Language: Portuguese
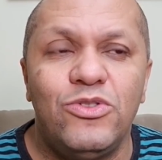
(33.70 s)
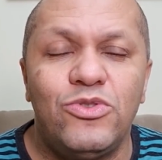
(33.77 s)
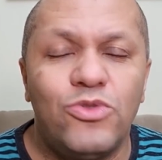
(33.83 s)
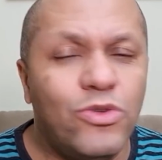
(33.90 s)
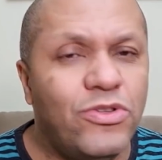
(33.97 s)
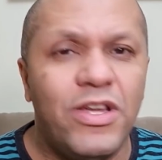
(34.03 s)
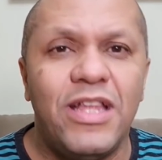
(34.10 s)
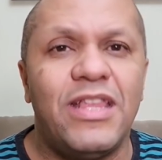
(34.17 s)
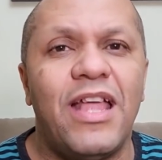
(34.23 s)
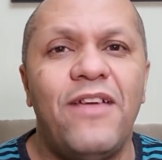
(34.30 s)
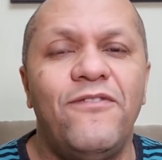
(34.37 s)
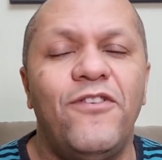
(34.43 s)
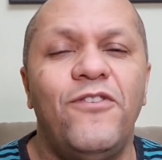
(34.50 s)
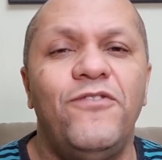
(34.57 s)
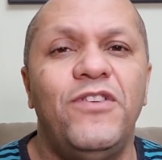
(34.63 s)
tudo que está
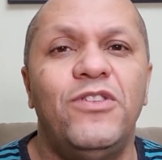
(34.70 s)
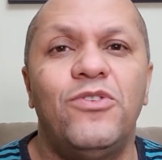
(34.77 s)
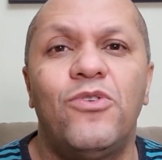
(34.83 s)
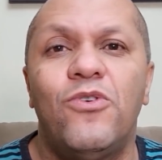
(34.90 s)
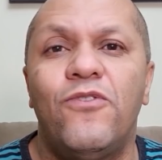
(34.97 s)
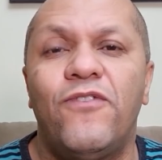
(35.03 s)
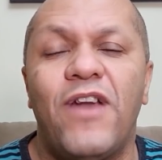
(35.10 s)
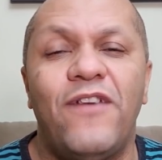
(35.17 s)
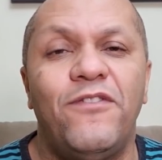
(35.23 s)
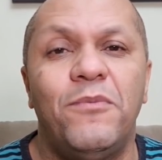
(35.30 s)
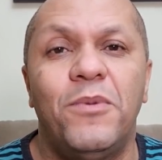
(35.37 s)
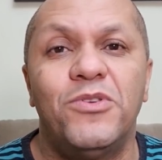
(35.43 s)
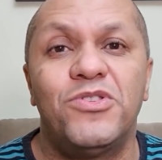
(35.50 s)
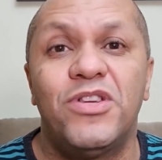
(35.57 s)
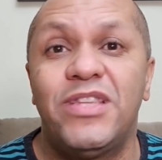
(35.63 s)
envolvido com Flávio
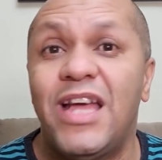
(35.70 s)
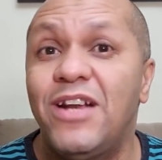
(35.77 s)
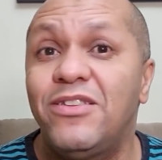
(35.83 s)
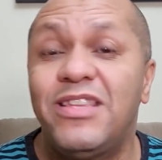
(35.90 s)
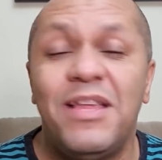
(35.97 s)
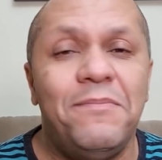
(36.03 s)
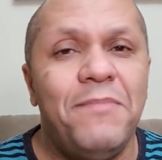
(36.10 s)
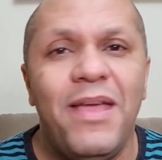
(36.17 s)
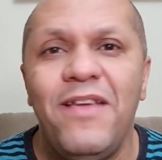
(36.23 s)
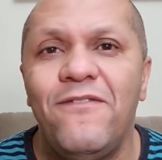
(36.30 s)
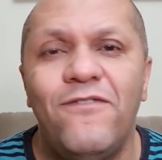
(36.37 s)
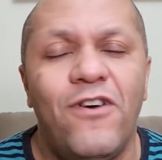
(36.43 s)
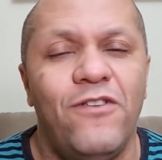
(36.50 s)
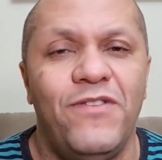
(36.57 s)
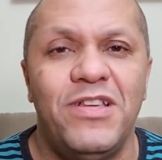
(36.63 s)
Bolsonaro também
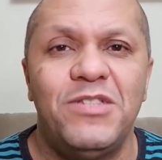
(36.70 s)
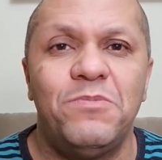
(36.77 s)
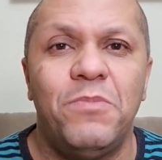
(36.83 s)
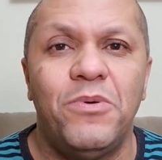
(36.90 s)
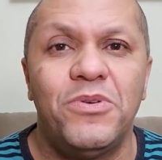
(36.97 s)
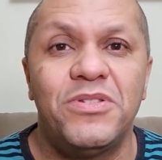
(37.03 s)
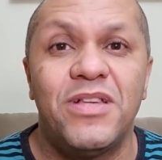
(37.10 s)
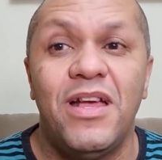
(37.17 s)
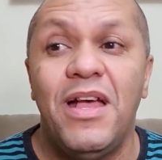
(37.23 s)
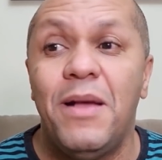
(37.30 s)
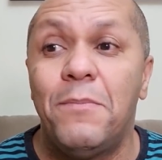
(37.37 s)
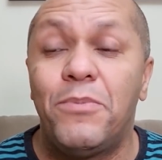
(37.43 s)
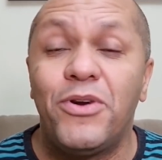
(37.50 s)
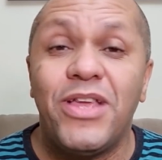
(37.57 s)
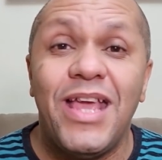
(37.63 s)
envolve a esposa,
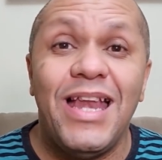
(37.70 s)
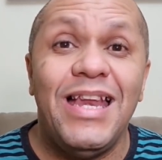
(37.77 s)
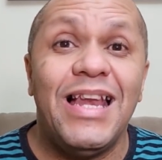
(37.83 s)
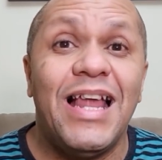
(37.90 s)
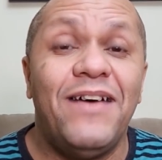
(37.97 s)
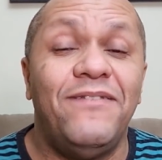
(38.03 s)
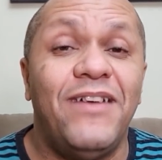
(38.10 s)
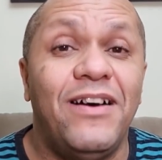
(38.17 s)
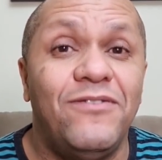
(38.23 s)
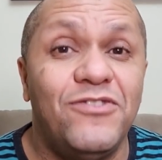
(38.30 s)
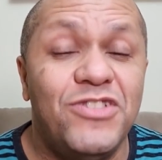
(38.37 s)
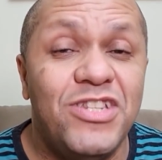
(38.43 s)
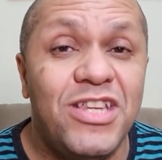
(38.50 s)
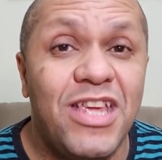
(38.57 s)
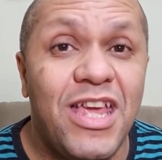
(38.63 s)
porque ele lavava o
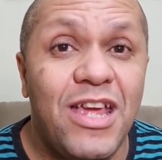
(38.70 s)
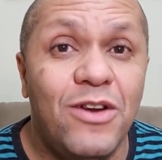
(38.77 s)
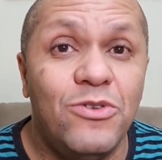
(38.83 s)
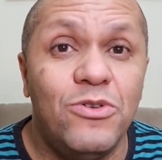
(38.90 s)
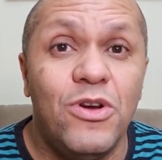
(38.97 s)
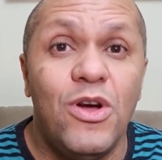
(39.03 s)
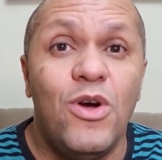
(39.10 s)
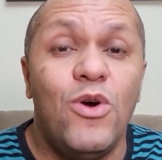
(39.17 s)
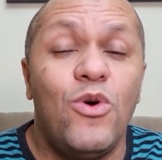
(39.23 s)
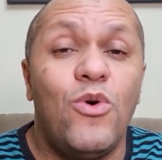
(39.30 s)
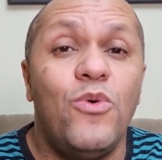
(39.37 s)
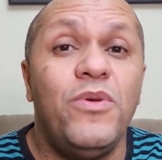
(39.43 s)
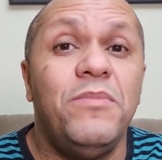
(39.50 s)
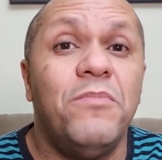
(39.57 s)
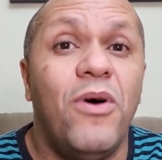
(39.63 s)
dinheiro
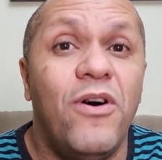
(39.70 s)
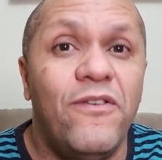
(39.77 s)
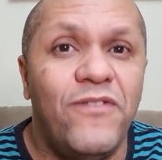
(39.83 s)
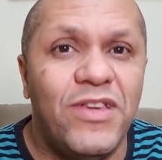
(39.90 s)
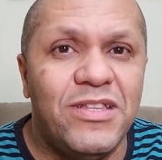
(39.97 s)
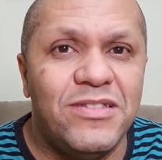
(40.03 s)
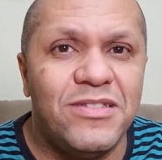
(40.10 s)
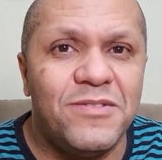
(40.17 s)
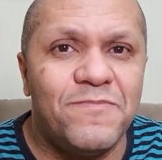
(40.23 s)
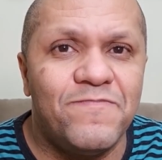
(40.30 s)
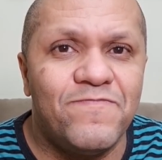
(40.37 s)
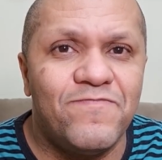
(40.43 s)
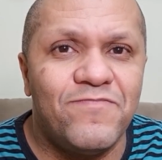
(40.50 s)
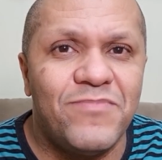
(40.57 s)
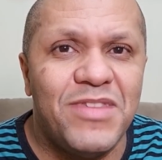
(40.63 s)
com imóveis.
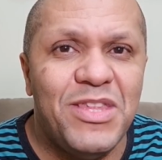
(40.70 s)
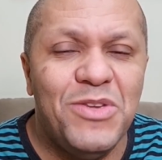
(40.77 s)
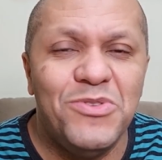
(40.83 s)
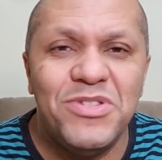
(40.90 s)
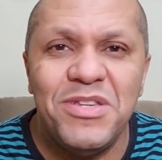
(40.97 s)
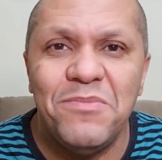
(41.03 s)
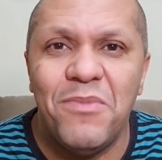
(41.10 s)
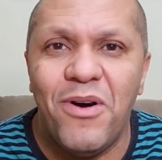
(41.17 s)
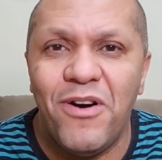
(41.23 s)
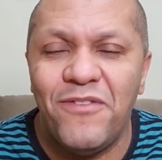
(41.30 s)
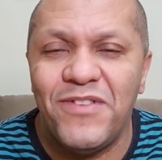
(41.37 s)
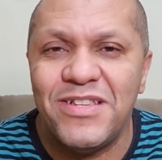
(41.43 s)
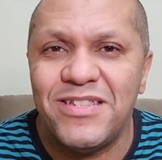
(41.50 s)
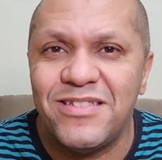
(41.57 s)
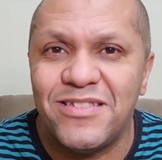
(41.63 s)
E os
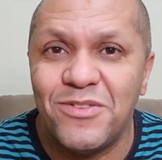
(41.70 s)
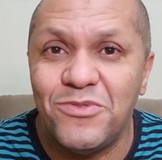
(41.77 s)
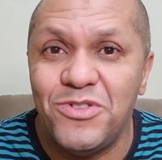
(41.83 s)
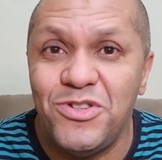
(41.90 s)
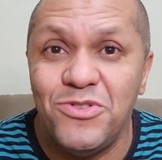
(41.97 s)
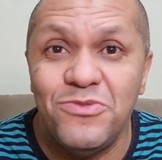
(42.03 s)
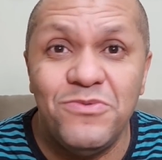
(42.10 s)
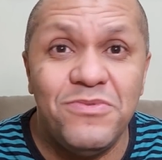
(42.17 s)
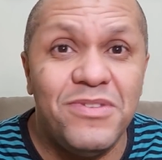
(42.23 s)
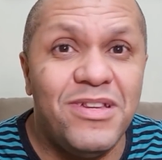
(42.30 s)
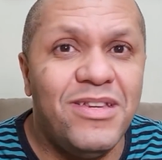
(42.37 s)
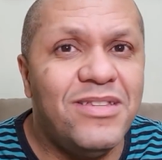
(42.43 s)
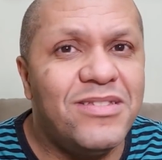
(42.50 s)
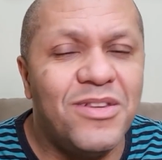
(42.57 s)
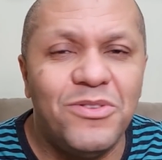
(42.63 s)
imóveis são de um
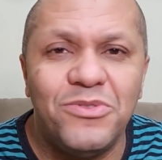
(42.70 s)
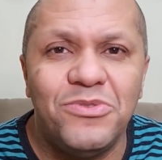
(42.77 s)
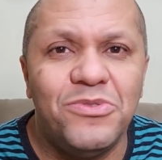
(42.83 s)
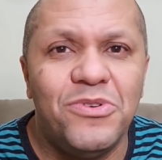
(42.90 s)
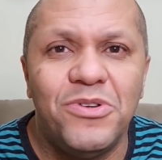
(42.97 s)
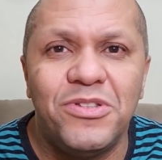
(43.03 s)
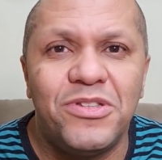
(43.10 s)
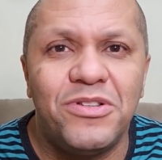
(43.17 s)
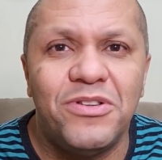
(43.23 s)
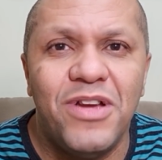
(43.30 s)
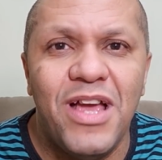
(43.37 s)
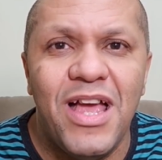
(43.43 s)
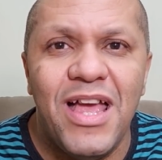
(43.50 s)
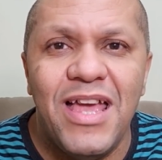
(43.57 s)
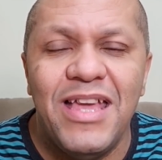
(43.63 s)
e são do outro.
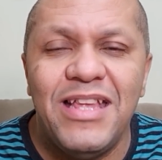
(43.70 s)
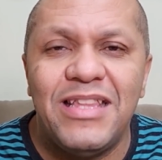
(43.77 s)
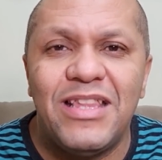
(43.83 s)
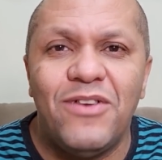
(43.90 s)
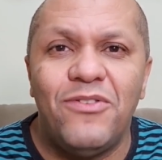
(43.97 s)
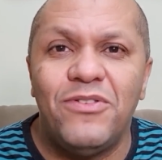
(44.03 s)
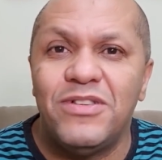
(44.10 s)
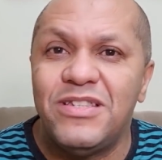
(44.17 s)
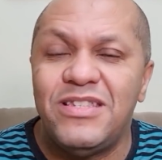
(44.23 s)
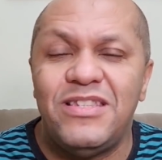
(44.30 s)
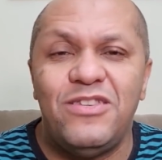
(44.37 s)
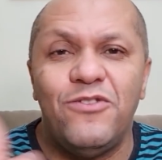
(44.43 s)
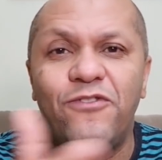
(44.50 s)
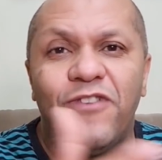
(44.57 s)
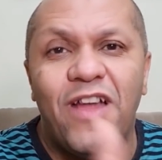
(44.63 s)
Então,
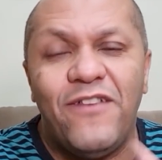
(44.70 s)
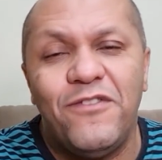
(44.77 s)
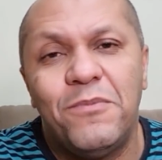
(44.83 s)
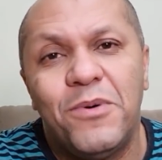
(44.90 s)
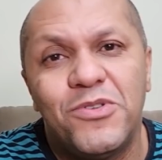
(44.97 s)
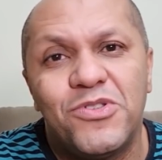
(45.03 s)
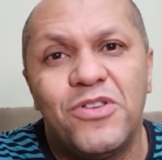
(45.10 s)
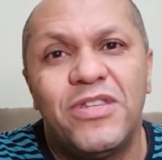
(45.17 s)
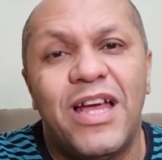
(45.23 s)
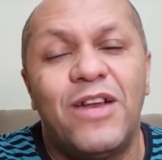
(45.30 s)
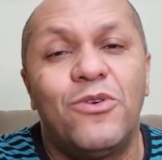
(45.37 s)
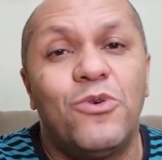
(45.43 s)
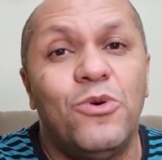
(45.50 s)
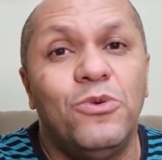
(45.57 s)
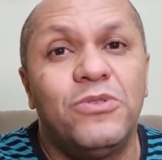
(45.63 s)
se o Flávio
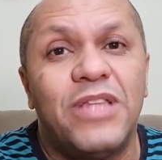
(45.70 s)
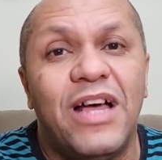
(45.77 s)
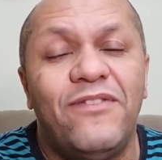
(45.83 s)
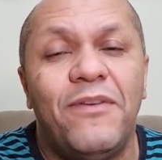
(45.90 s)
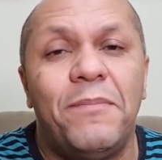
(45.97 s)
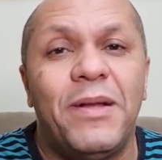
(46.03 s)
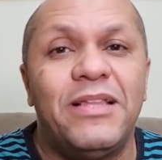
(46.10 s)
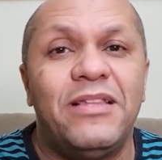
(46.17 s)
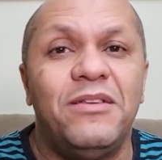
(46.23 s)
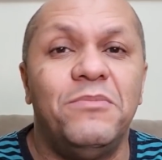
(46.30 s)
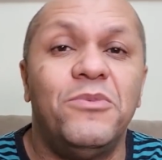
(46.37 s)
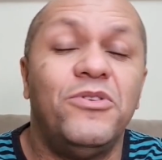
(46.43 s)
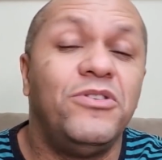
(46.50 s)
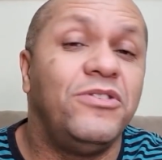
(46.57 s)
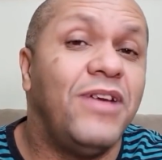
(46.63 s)
Bolsonaro ocultava
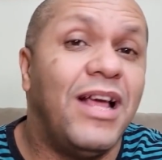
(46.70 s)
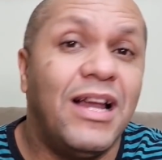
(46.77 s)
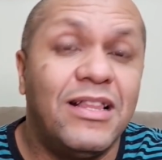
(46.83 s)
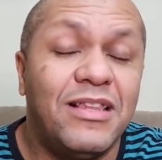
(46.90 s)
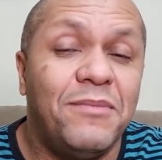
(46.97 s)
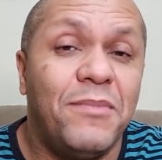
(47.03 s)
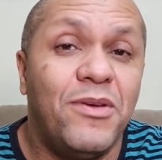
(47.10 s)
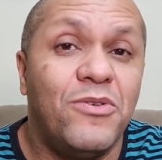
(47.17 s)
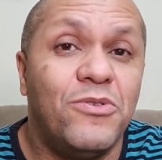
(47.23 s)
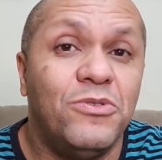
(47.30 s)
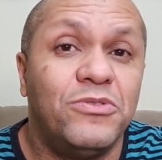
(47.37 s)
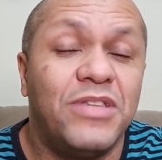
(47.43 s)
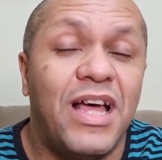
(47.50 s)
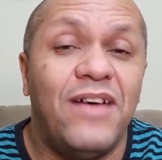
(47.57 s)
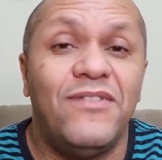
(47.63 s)
patrimônio, ela também
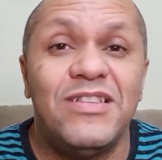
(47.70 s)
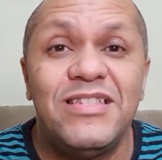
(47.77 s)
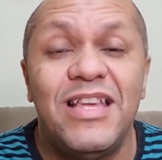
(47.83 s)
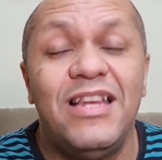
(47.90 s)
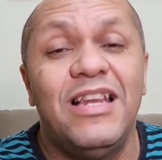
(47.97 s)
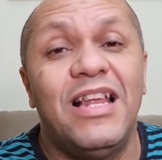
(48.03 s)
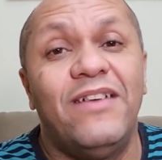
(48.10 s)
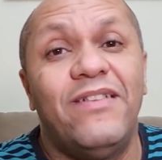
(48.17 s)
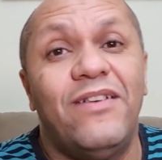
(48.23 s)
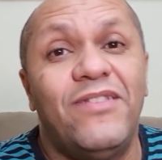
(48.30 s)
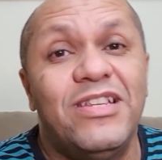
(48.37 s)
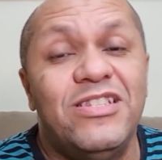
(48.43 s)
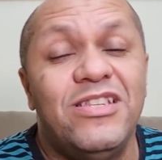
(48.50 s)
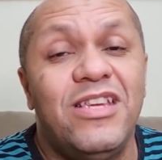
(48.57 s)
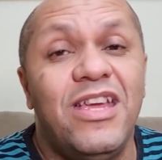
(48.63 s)
ocultava. Se ele lavava
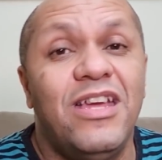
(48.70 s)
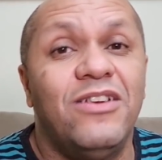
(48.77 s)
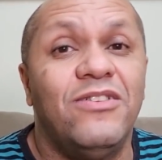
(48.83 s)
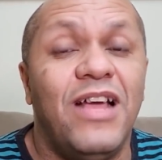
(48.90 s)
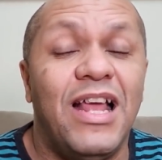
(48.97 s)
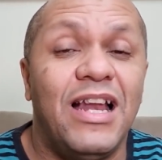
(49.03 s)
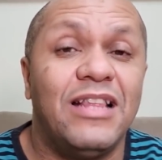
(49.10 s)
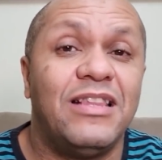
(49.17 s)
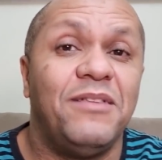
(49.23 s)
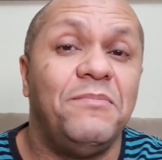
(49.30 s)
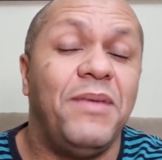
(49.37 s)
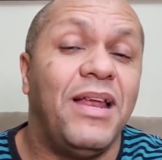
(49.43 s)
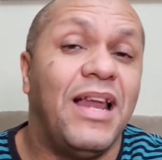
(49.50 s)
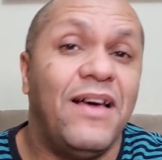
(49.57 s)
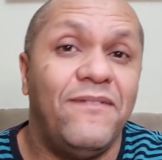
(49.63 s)
dinheiro, ela
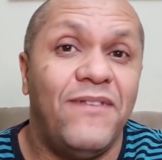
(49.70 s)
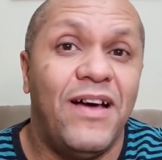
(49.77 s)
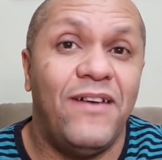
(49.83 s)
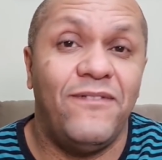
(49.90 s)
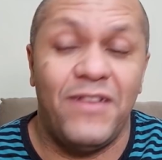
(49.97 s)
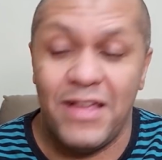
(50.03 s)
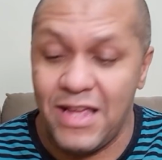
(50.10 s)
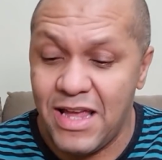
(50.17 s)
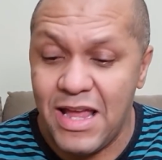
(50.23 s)
também lavava.